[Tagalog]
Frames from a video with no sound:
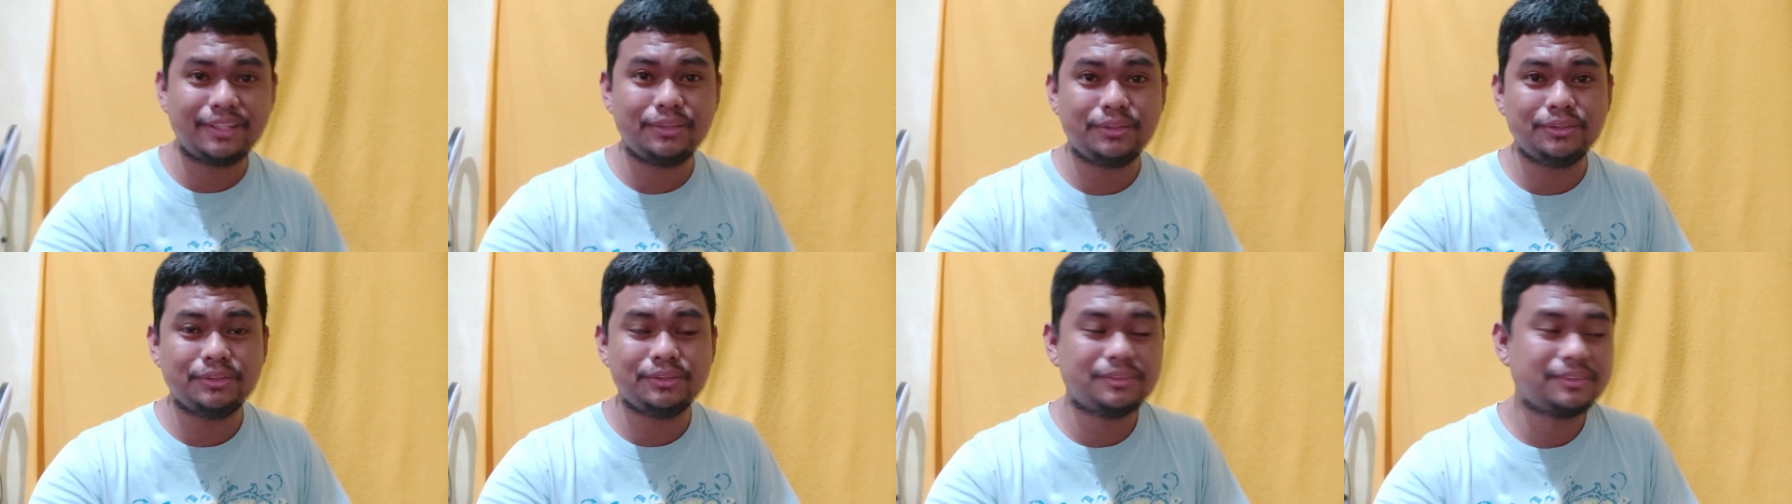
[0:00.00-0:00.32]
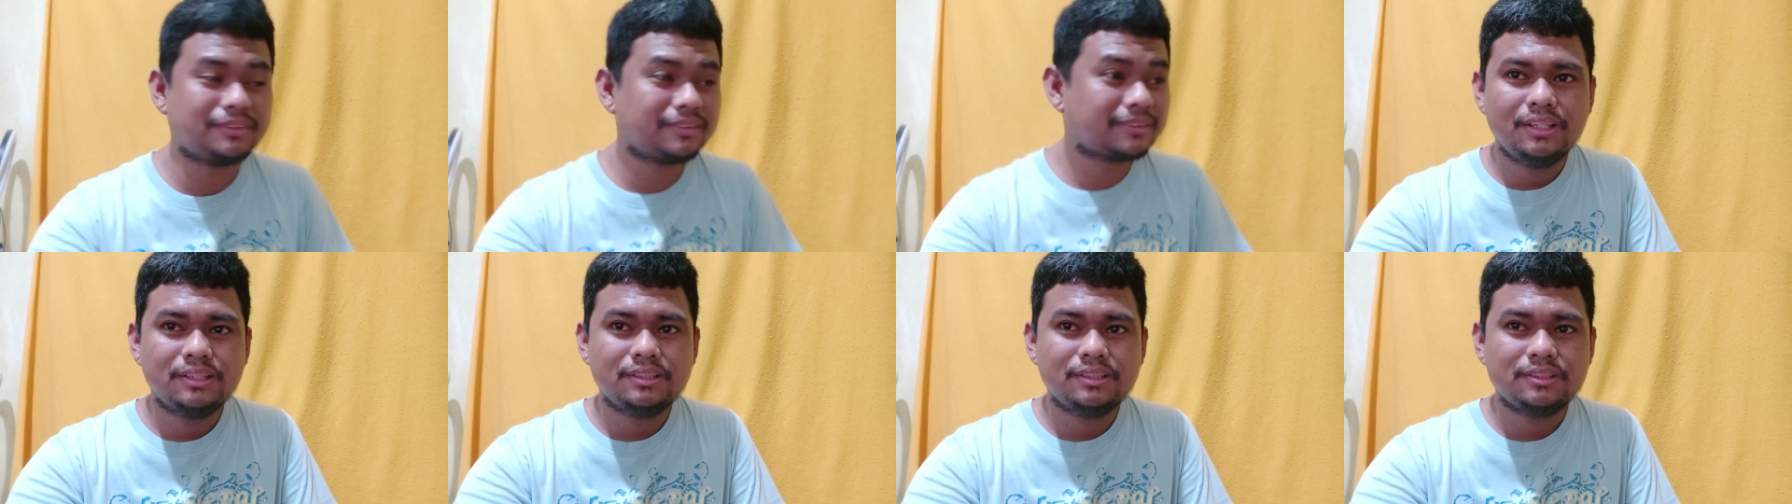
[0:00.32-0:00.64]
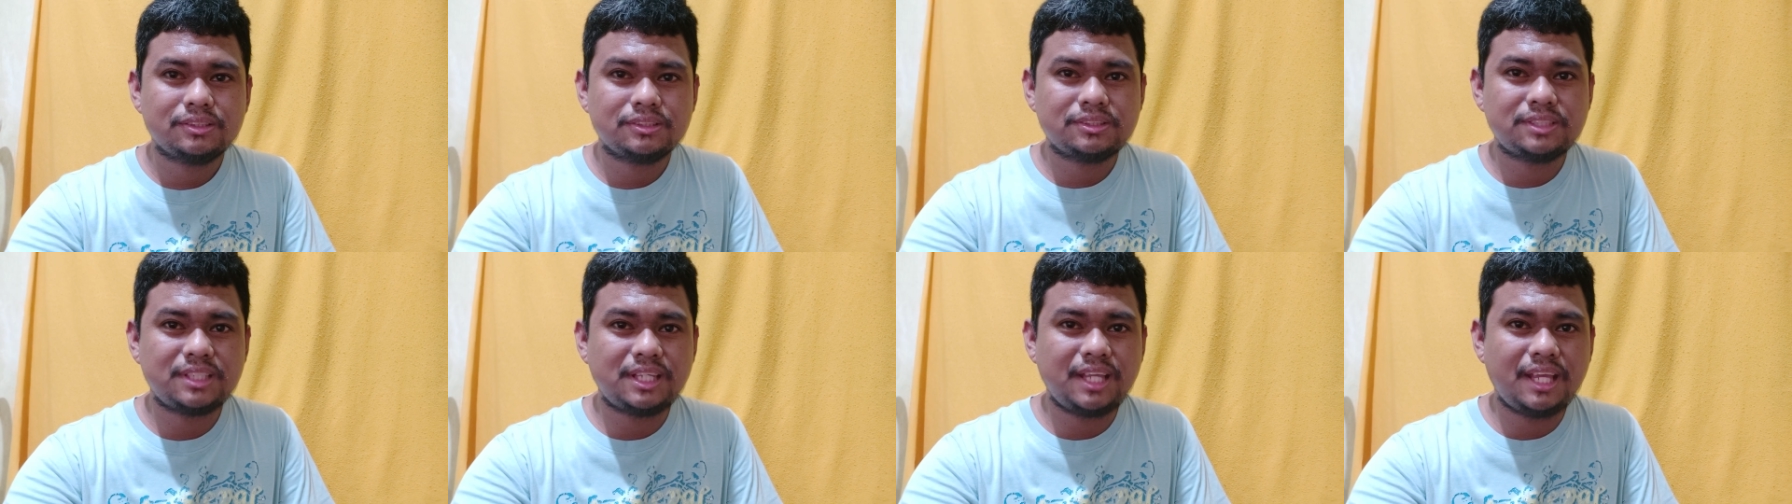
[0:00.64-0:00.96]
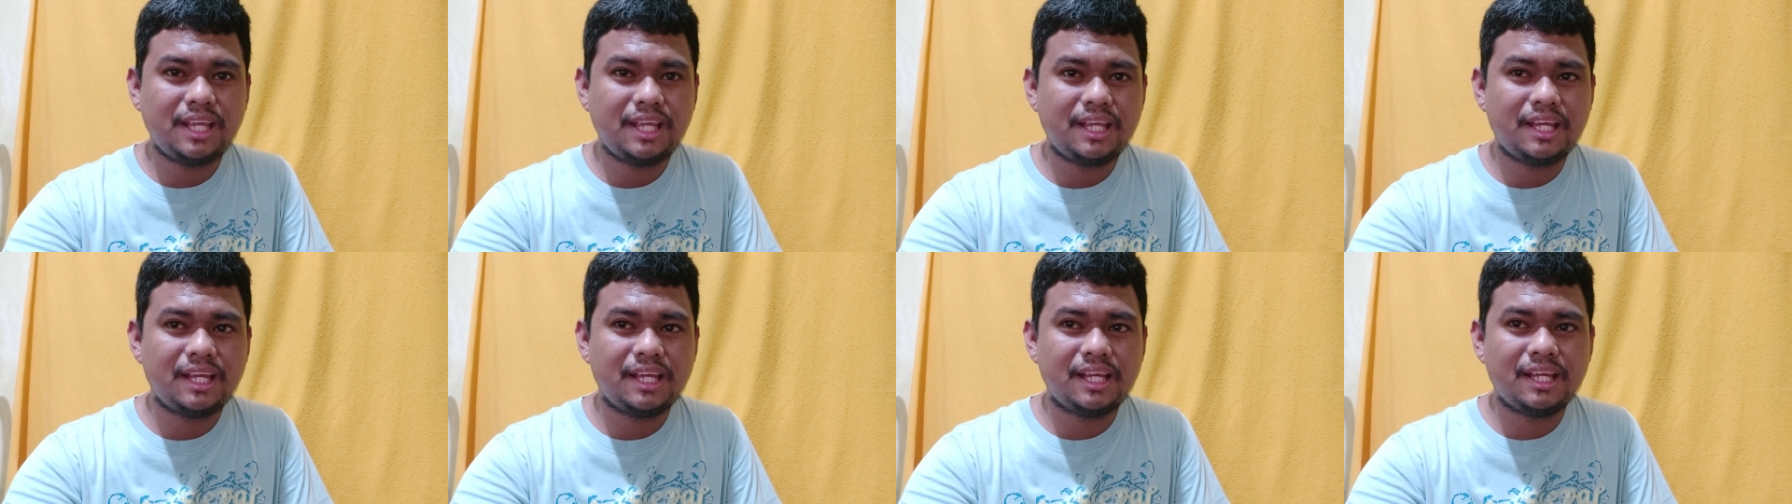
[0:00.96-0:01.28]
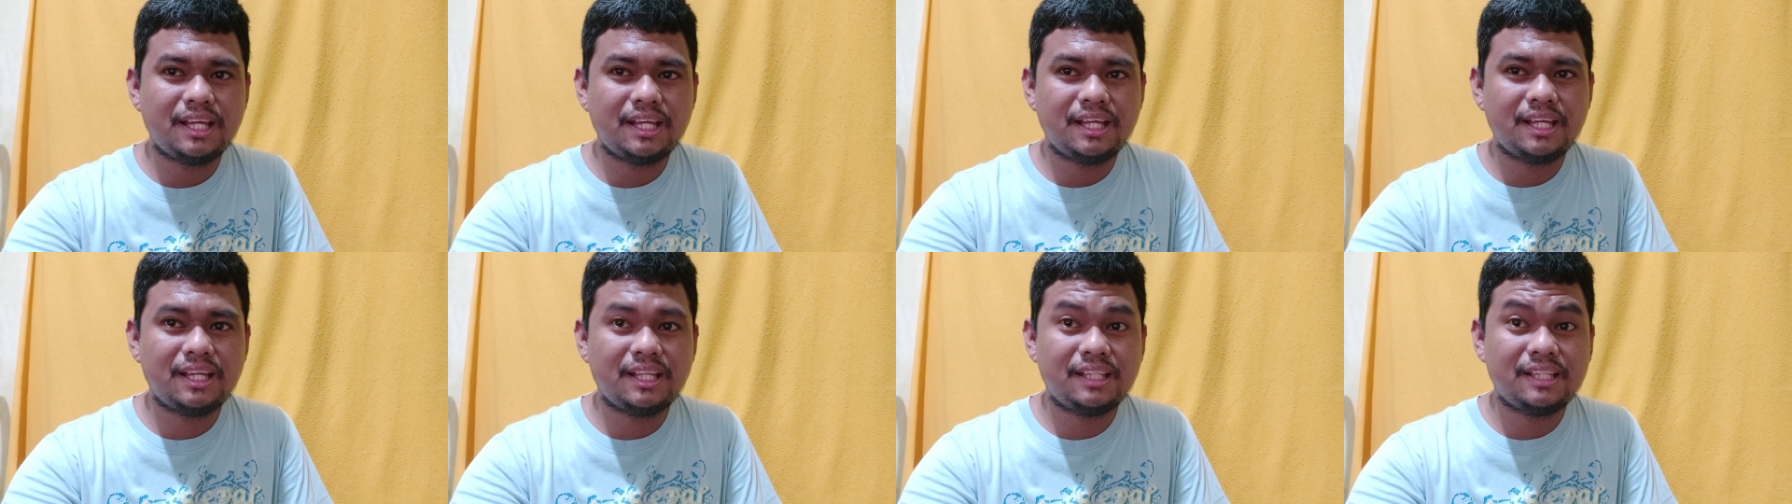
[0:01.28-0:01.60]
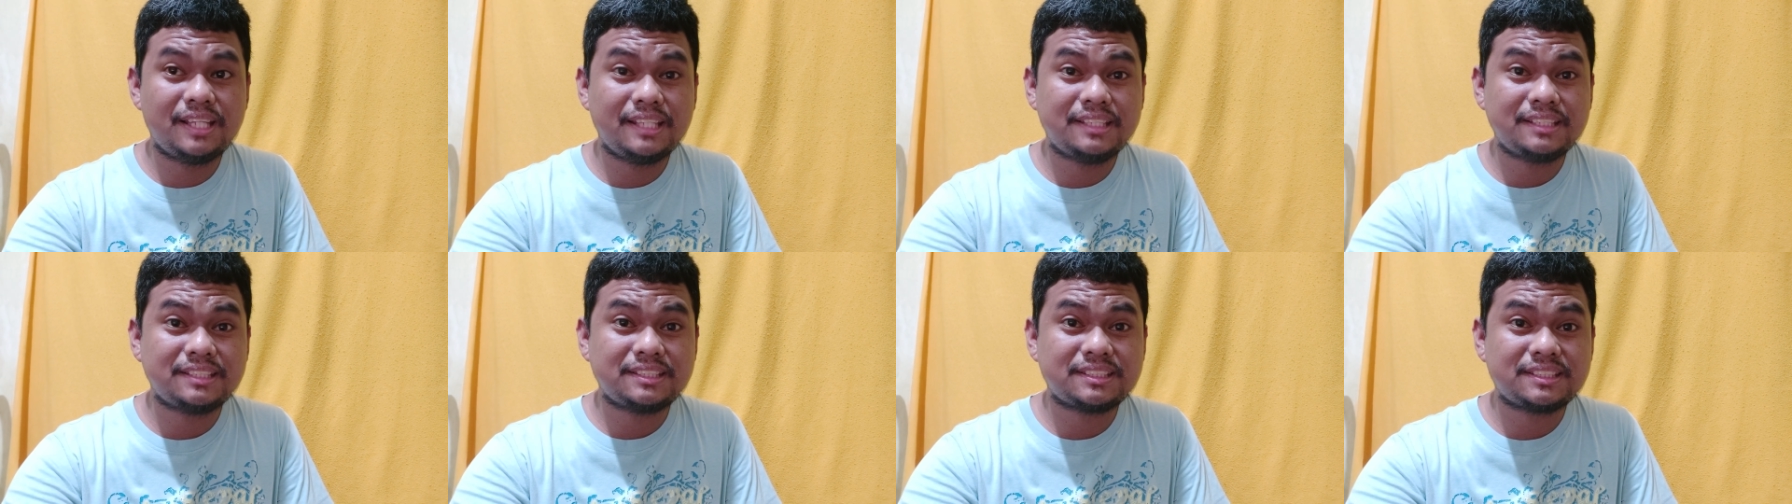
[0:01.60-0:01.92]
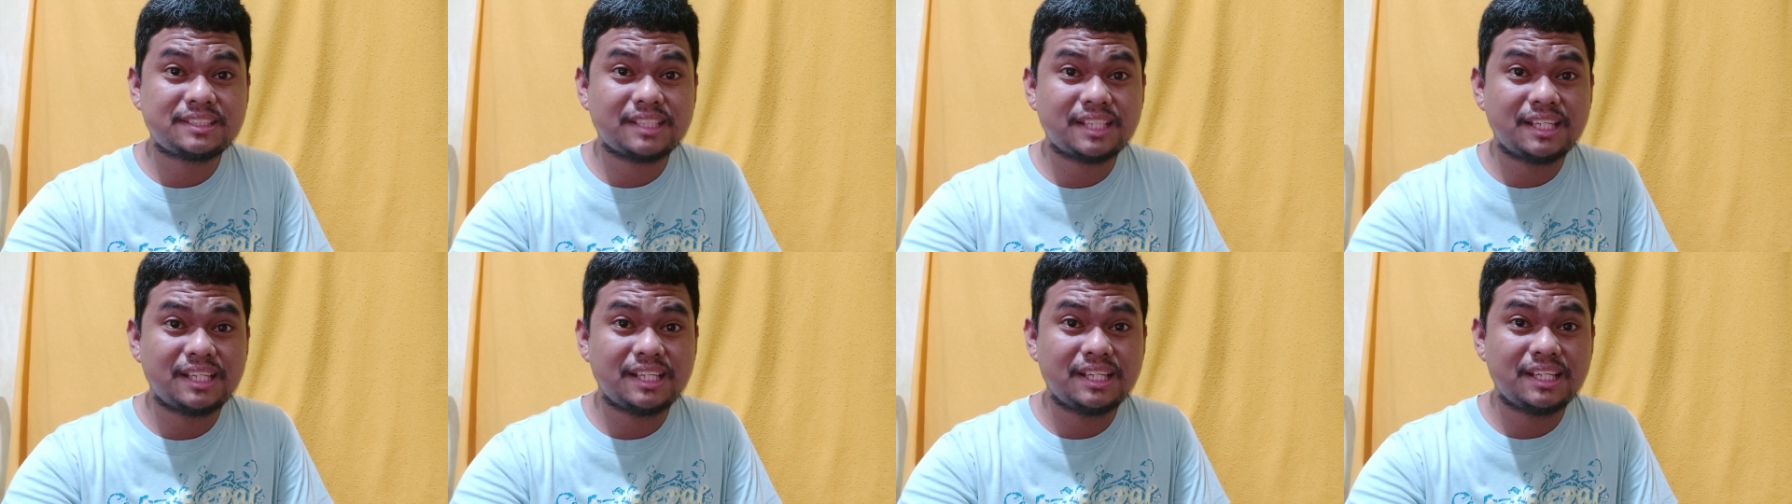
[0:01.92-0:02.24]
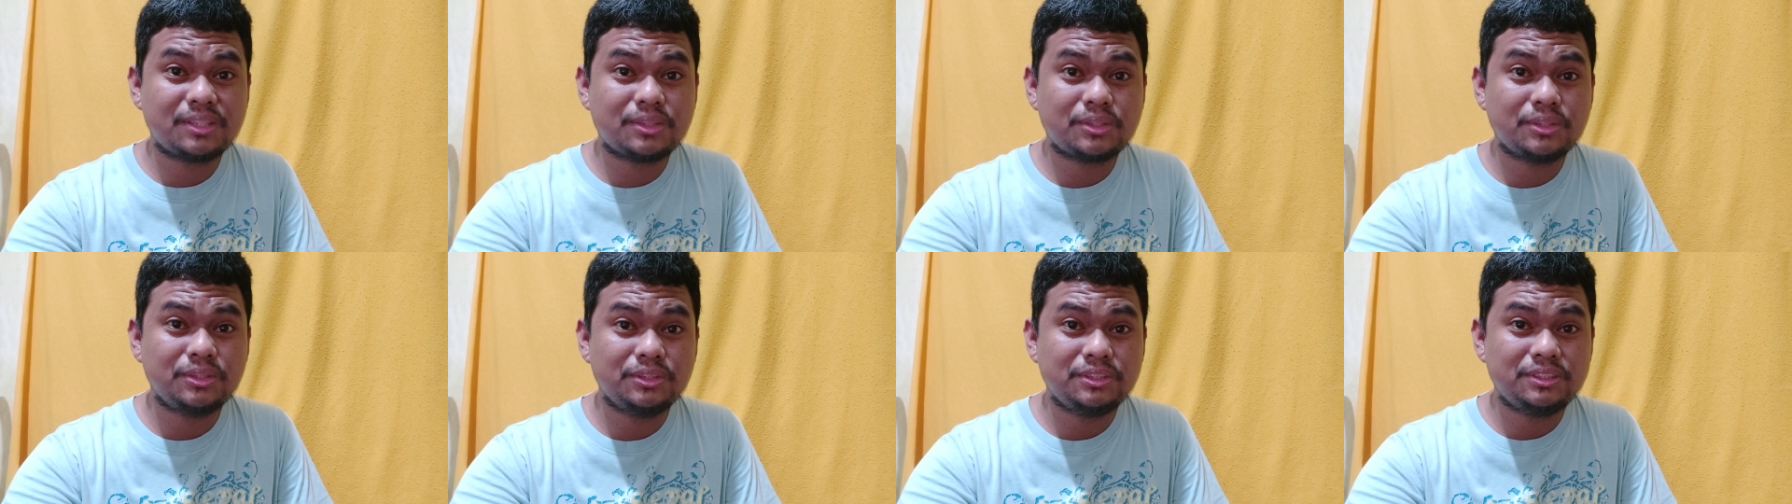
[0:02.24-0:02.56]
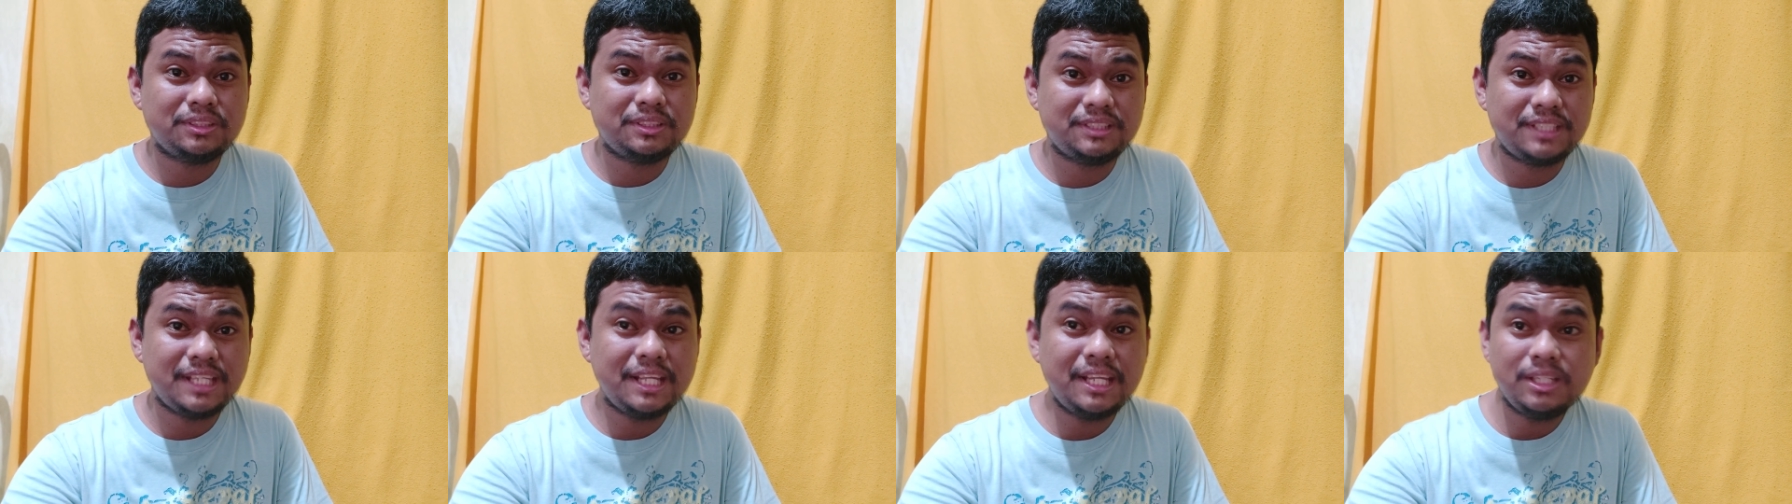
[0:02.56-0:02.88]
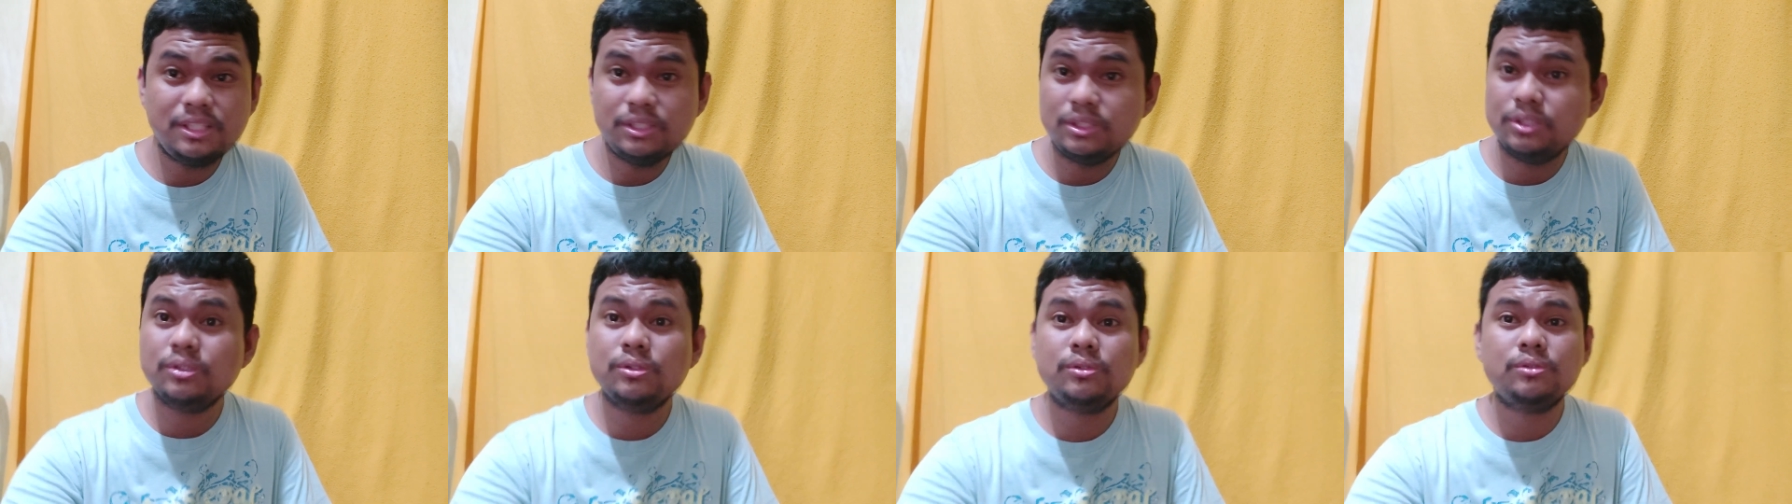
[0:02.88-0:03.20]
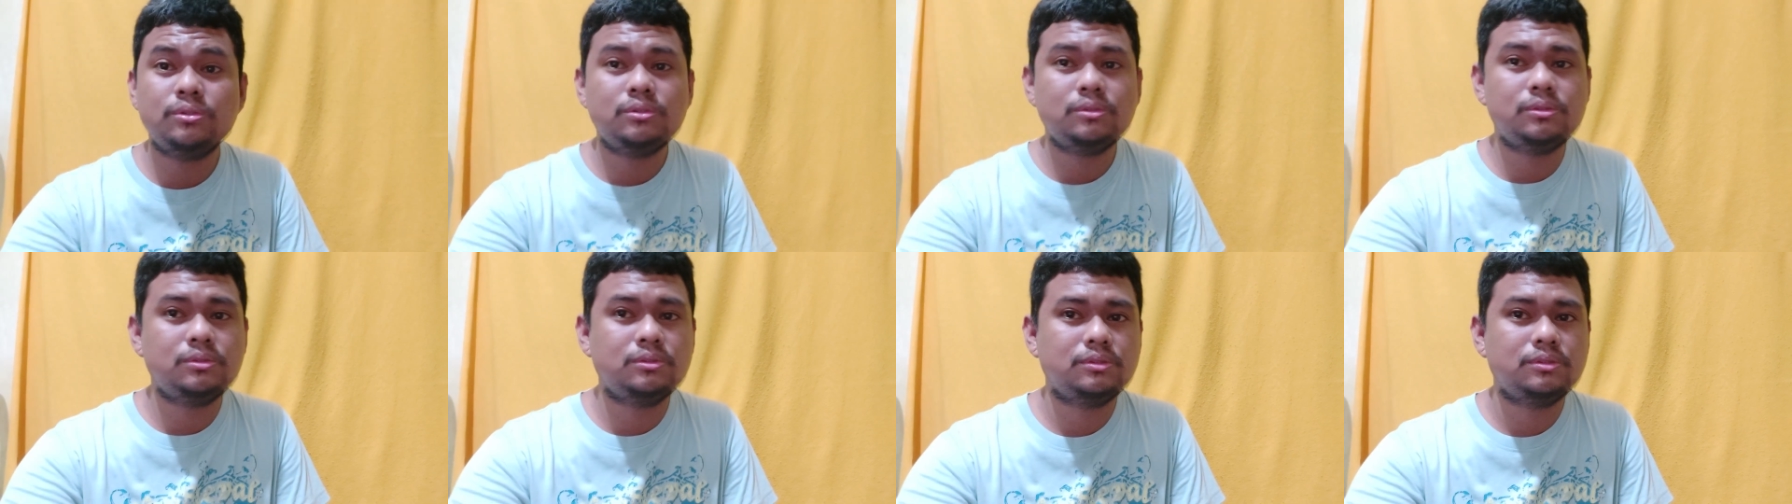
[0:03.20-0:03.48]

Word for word: Ganon. So sige, uh, let's uh, continue